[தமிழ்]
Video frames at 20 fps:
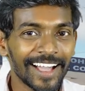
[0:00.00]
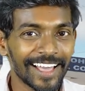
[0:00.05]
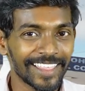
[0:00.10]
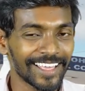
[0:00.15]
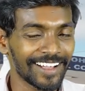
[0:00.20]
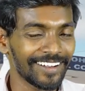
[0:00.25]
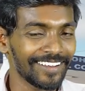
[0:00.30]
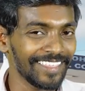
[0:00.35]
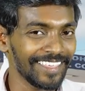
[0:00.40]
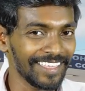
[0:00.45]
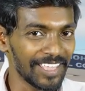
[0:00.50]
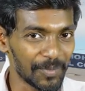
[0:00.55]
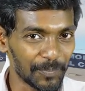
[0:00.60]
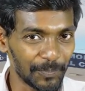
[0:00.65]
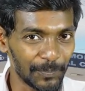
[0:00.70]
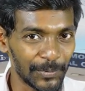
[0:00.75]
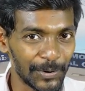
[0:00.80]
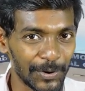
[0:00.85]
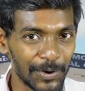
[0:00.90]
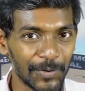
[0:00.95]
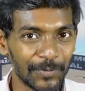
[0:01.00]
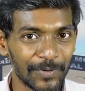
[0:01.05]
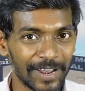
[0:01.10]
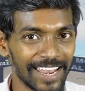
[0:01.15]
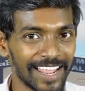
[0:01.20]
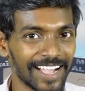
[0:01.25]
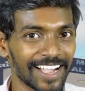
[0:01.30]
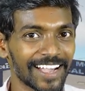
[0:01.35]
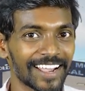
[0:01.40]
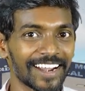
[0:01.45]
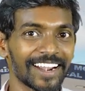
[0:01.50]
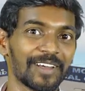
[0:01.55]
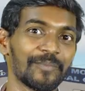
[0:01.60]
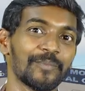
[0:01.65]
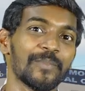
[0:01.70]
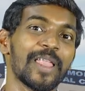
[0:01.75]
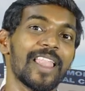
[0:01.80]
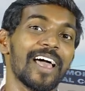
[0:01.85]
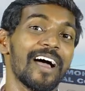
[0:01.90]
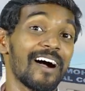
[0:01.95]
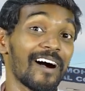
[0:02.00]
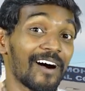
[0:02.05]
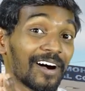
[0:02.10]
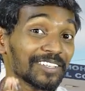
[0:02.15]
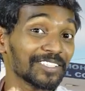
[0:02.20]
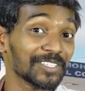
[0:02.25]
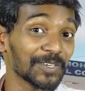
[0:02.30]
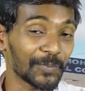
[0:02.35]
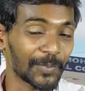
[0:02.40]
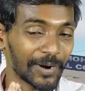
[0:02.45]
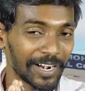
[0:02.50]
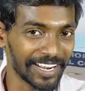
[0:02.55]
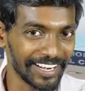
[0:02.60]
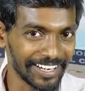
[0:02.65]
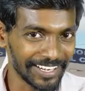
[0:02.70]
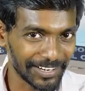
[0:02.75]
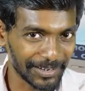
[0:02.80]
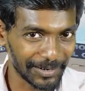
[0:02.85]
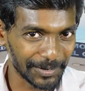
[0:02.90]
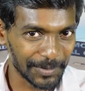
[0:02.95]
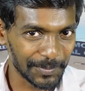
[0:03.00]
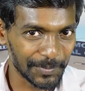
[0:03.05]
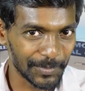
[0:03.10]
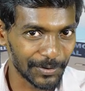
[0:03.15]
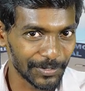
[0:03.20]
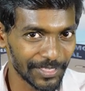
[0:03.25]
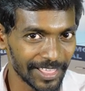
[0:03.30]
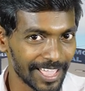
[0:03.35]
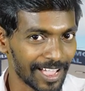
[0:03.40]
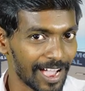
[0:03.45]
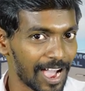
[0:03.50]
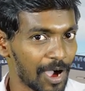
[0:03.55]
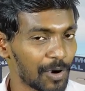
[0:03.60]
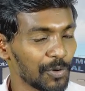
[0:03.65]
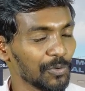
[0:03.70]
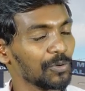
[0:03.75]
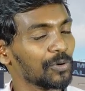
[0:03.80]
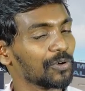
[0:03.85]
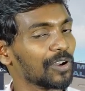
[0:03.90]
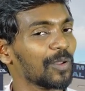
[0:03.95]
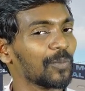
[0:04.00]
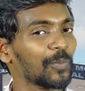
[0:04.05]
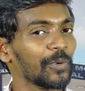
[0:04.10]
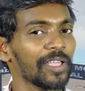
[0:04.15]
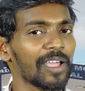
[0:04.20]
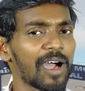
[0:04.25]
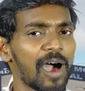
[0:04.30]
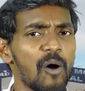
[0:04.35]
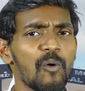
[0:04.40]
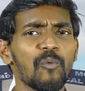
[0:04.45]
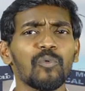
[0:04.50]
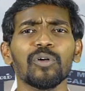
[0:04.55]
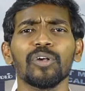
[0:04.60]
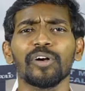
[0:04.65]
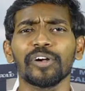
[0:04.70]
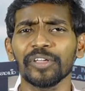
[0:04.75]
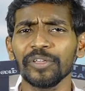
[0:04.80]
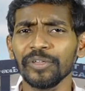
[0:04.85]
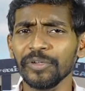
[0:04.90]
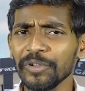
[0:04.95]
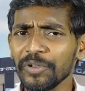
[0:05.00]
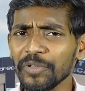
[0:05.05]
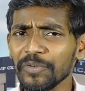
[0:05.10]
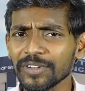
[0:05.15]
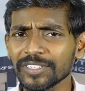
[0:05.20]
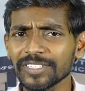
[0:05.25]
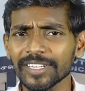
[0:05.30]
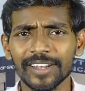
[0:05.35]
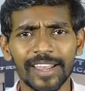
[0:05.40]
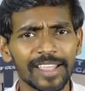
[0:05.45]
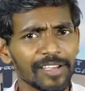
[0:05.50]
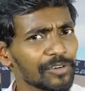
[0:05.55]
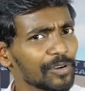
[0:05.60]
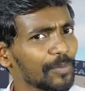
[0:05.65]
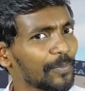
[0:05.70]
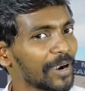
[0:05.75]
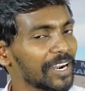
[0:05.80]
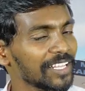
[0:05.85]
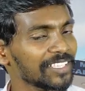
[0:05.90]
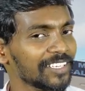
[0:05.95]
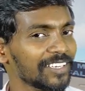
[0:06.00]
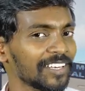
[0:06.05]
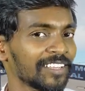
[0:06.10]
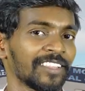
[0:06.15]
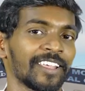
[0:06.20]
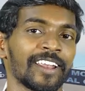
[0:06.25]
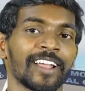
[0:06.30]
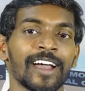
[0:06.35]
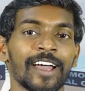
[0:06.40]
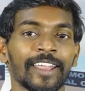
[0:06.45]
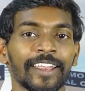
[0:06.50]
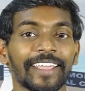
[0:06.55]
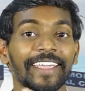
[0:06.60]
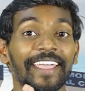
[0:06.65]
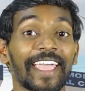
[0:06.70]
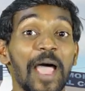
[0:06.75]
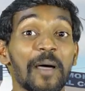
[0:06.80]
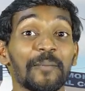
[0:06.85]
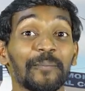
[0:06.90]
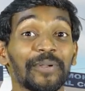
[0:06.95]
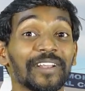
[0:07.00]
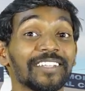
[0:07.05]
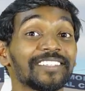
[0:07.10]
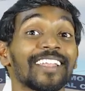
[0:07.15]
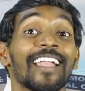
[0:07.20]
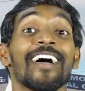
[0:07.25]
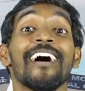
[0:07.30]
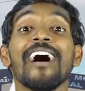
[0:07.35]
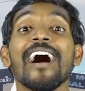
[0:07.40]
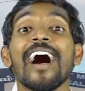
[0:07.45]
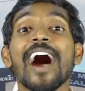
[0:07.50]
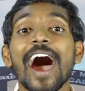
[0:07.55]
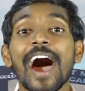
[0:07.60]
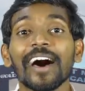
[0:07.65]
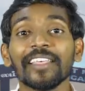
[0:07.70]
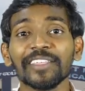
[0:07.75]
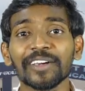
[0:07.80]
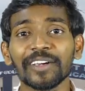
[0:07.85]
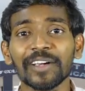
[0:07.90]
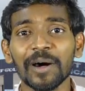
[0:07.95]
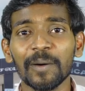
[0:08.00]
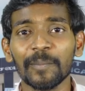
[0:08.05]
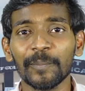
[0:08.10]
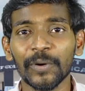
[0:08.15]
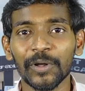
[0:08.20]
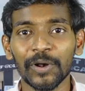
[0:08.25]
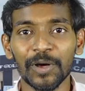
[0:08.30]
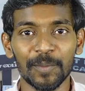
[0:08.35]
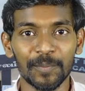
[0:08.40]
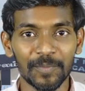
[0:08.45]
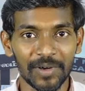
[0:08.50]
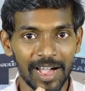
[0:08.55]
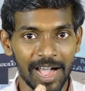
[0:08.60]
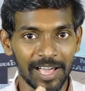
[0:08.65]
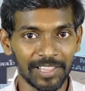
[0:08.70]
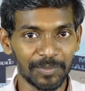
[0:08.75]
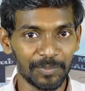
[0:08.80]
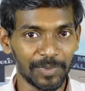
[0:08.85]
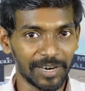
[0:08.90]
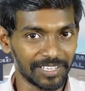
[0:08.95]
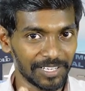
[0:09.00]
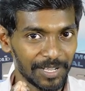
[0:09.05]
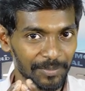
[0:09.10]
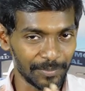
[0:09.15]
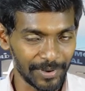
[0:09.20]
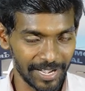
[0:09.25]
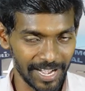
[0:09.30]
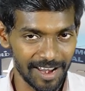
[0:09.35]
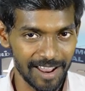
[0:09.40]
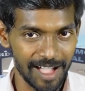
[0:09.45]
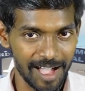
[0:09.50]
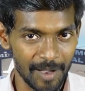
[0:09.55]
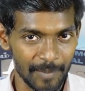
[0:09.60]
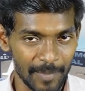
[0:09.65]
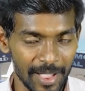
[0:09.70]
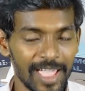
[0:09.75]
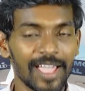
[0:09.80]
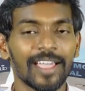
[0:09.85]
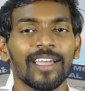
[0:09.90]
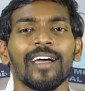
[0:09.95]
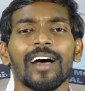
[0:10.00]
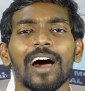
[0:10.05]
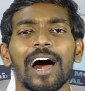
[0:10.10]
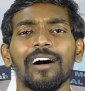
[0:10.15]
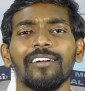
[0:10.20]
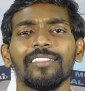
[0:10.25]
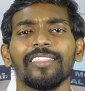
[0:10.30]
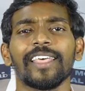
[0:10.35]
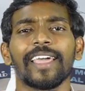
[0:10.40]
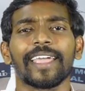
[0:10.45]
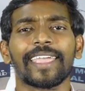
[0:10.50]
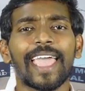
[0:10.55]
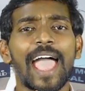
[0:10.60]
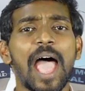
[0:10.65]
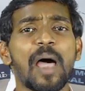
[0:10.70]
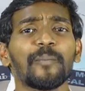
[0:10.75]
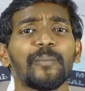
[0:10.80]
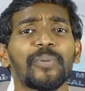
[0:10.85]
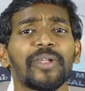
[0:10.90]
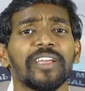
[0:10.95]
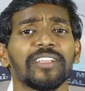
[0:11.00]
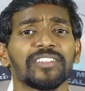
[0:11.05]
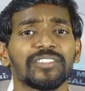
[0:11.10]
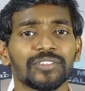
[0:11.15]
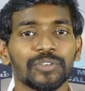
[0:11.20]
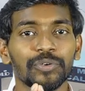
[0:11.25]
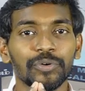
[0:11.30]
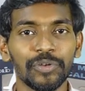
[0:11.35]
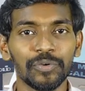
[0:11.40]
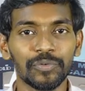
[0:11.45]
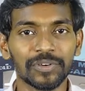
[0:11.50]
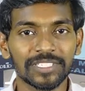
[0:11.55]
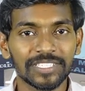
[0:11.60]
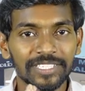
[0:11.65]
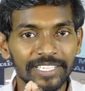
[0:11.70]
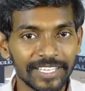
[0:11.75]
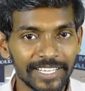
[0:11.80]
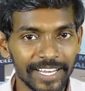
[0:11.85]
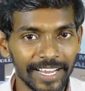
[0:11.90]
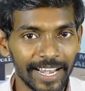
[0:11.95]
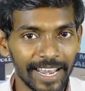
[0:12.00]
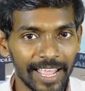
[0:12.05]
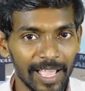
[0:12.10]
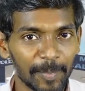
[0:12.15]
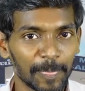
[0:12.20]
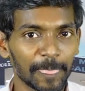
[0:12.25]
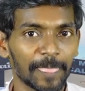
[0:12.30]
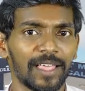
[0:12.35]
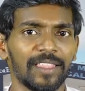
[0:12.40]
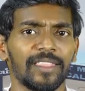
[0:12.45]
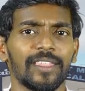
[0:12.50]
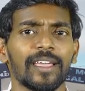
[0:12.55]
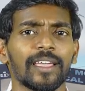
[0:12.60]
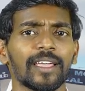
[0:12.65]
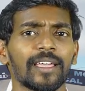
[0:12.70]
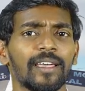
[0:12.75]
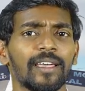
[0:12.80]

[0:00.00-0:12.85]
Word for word: அதாவது எப்போ வெள்ளக்காரன் நம்மளை ஆட்சி பண்ணிக்கிட்டு இருக்கும்போதே அவங்க ஊரில் போய் அவங்களோட யூனிவர்சிட்டியில் இவர் படிச்சுட்டு இருந்திருக்காரு கேம்பிரிட்ஜில் அதுக்கப்புறம் அது மட்டும் இல்லாமல் அந்த கேம்பிரேஜ் யூனிவர்சிட்டியில் அந்த